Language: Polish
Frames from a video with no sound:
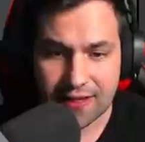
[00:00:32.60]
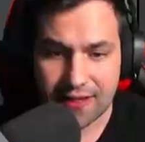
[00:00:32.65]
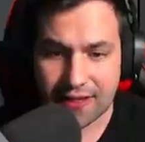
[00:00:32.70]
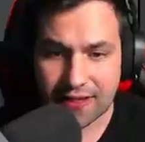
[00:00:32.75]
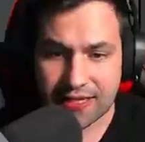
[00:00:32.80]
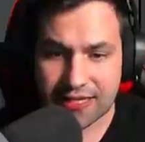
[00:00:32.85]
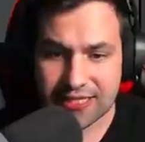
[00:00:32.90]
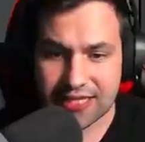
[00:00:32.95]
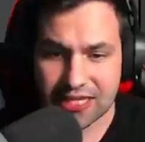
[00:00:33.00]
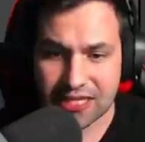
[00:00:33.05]

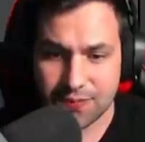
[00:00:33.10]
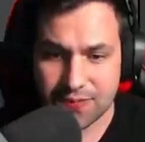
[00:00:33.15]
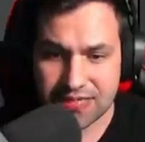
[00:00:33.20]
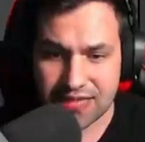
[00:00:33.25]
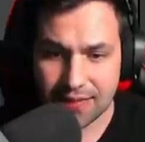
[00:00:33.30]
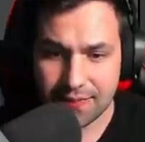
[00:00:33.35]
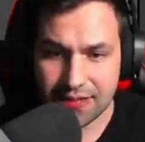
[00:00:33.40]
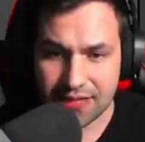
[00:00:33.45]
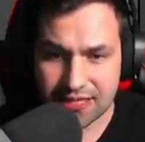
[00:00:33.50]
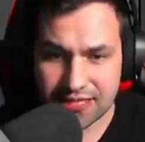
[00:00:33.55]
Jesteśmy
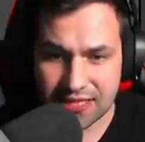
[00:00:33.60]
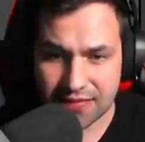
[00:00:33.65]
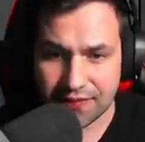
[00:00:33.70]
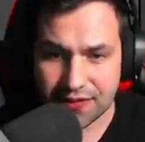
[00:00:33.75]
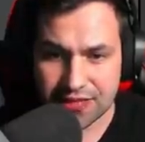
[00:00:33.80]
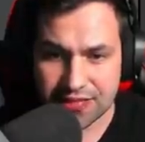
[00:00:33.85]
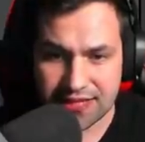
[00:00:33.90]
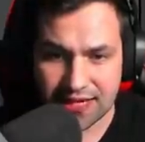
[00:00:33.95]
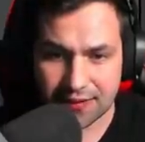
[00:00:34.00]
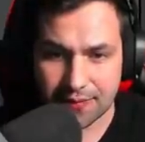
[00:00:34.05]
sami na
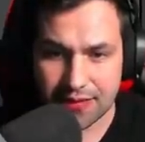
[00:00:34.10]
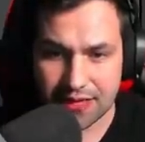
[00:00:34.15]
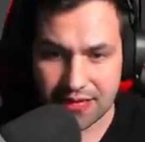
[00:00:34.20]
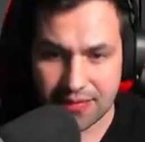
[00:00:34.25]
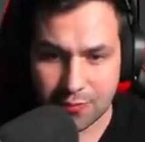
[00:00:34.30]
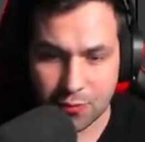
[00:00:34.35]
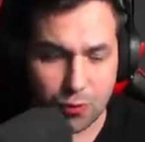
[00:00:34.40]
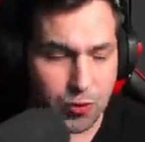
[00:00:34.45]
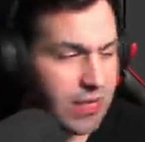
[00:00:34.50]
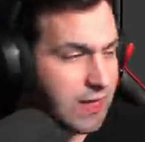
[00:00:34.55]
serwerze z
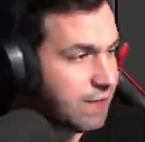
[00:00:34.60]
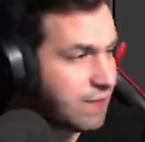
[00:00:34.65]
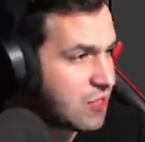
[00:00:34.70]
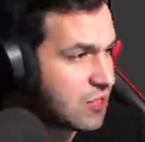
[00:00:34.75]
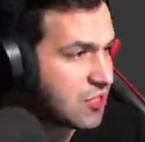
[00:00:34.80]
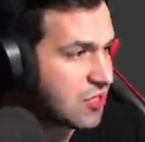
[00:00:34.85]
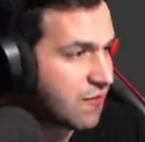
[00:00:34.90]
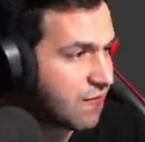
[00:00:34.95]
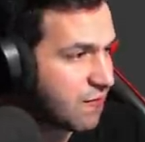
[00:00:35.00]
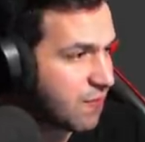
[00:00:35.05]
Jagmikim. Tutaj
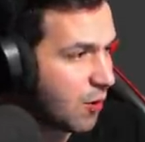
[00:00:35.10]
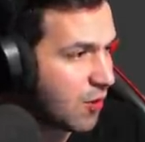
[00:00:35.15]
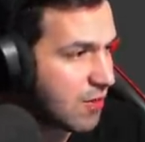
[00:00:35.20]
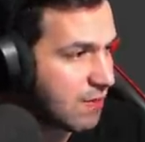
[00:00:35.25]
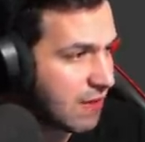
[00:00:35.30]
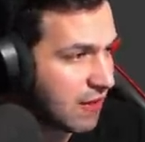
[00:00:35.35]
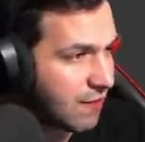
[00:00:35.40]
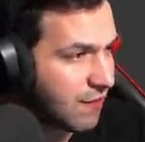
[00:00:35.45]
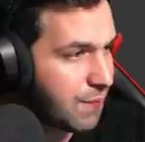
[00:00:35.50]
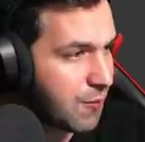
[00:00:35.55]
widzicie w
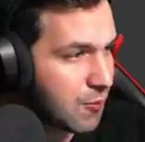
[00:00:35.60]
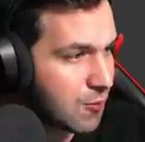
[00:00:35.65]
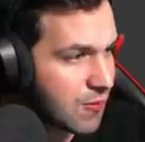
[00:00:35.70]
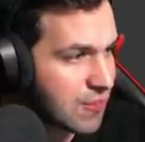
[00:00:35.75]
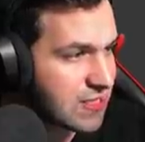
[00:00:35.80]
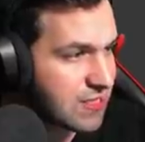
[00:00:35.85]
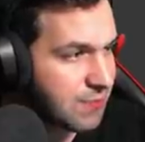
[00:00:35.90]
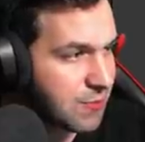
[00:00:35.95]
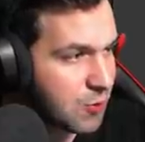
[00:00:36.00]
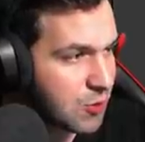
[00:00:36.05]
moim ekwipunku
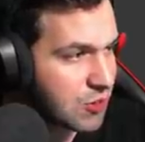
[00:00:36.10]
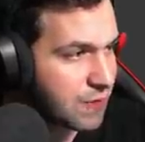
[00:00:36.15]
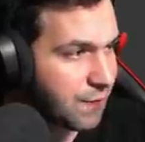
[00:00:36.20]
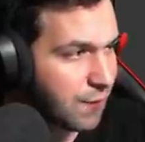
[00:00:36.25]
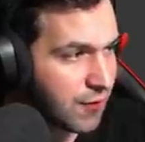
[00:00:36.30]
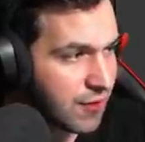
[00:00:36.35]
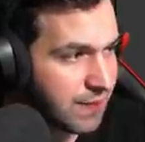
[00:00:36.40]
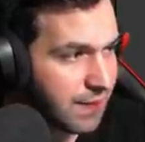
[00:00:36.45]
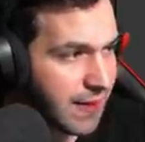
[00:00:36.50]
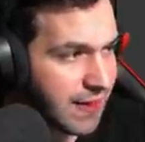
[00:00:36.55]
jest
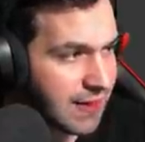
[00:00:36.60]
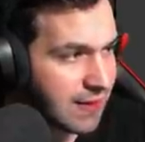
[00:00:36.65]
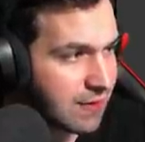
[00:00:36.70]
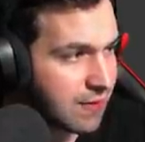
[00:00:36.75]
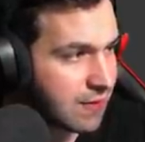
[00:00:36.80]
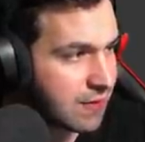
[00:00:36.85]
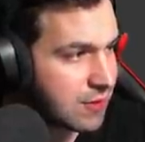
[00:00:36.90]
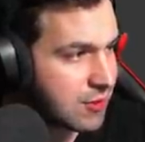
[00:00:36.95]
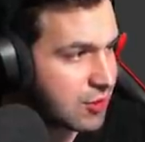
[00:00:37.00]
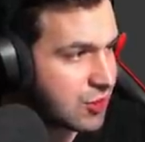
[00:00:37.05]
mnóstwo rybek,
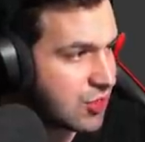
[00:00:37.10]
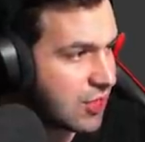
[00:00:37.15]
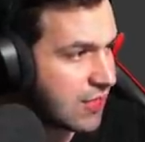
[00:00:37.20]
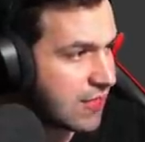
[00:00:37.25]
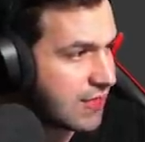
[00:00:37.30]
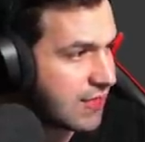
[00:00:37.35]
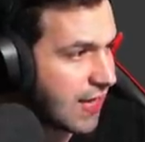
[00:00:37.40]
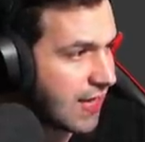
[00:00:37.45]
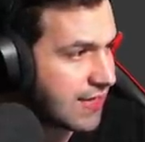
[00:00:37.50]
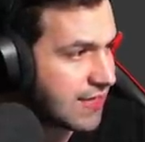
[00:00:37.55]

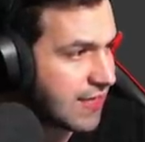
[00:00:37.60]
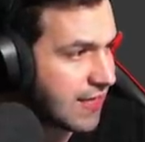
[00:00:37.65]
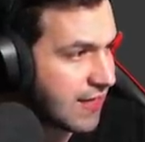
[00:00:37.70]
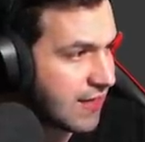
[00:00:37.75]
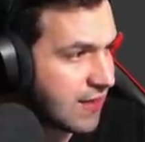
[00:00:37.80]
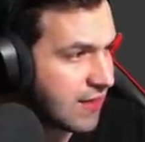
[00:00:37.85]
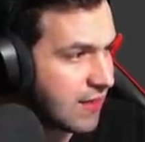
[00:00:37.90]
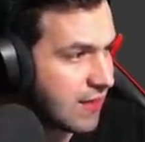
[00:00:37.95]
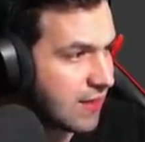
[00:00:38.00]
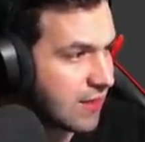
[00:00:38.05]
gdzie na
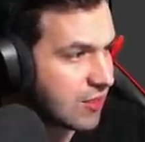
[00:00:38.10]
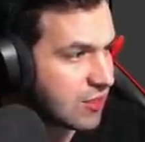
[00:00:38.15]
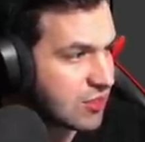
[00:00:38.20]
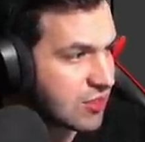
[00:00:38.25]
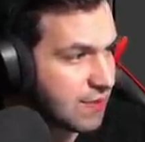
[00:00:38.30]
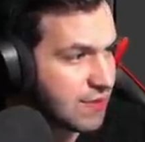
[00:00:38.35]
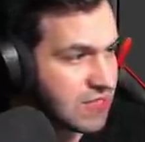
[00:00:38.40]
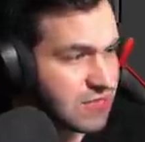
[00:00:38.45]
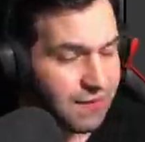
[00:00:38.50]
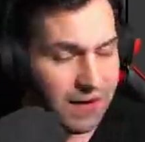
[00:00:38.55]
nie,
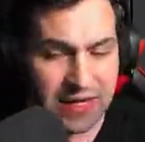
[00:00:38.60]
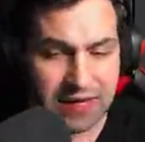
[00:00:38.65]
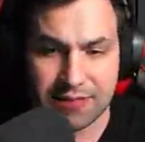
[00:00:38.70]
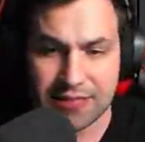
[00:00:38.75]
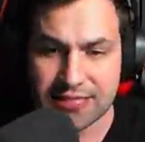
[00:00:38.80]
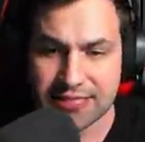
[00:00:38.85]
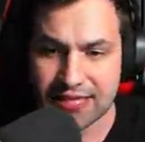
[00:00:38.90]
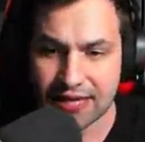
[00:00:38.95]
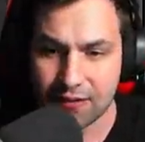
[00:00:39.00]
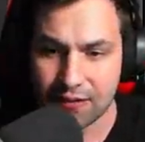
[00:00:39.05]
żeby
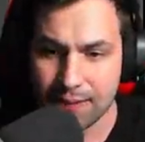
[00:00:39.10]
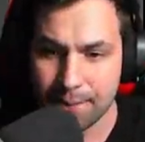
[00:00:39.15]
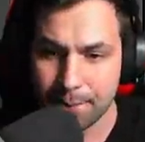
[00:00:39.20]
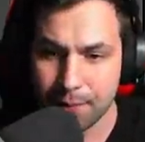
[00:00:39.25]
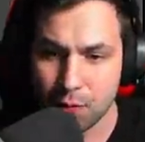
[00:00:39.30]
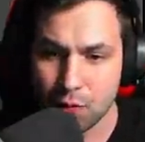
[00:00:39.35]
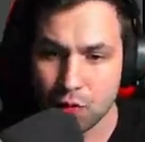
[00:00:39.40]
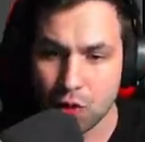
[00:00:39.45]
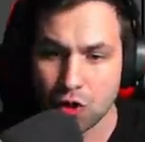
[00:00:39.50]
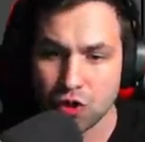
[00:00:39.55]
sfarmić stałem
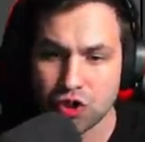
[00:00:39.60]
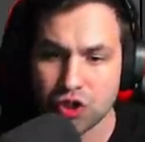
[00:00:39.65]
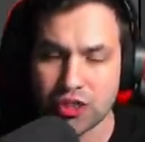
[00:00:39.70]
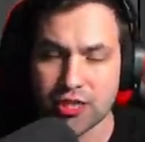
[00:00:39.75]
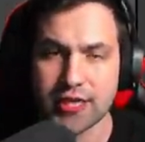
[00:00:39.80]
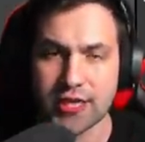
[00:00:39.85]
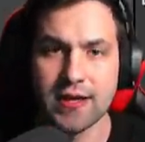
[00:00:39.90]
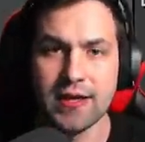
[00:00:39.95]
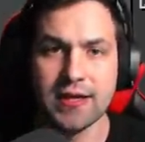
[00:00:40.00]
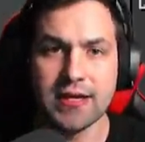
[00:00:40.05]
pół
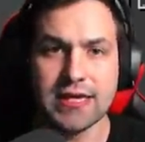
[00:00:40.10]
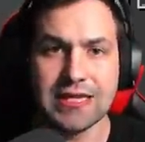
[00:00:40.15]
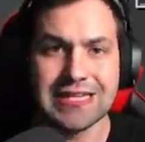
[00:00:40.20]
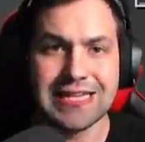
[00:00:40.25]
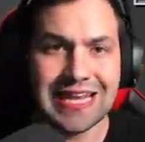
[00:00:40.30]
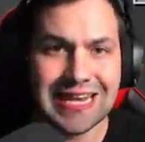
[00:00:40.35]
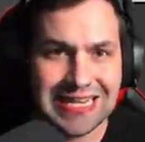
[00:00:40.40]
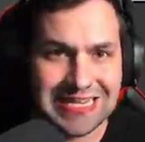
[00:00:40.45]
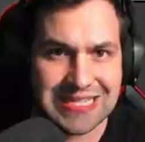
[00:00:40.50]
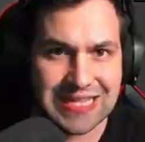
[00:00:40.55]
godziny. I
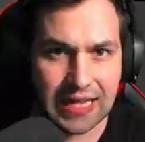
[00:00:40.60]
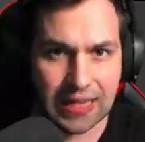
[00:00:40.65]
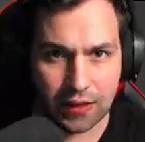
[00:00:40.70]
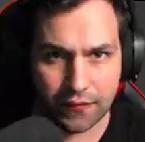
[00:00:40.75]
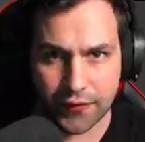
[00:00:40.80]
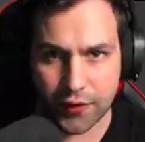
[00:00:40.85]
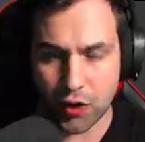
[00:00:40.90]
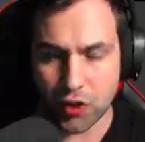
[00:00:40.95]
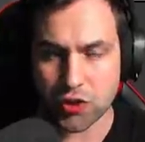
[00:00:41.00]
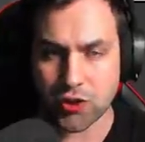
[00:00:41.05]
teraz dla
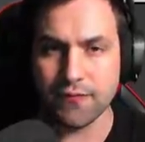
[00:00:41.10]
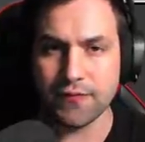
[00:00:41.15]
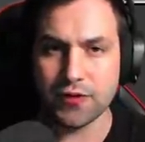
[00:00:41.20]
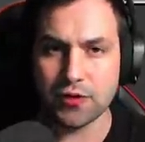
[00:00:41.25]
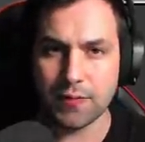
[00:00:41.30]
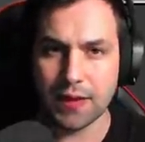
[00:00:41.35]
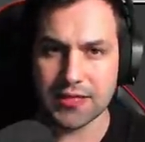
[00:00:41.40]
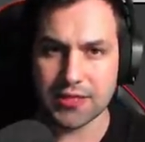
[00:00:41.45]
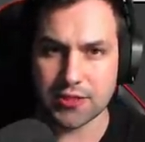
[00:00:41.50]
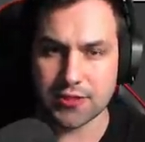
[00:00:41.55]
nowych osób
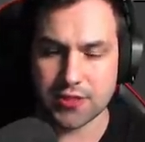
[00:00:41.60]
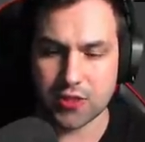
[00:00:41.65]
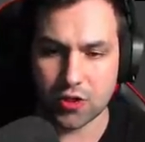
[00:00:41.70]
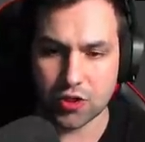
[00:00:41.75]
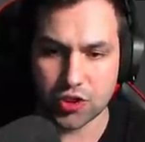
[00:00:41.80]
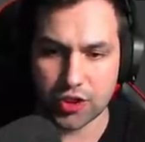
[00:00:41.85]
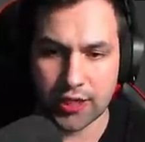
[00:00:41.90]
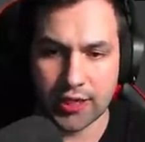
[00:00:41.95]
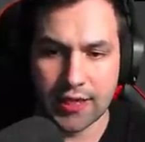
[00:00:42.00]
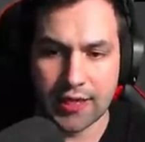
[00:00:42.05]
wytłumaczę co
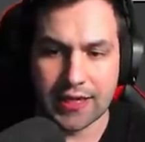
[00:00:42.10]
chodzi.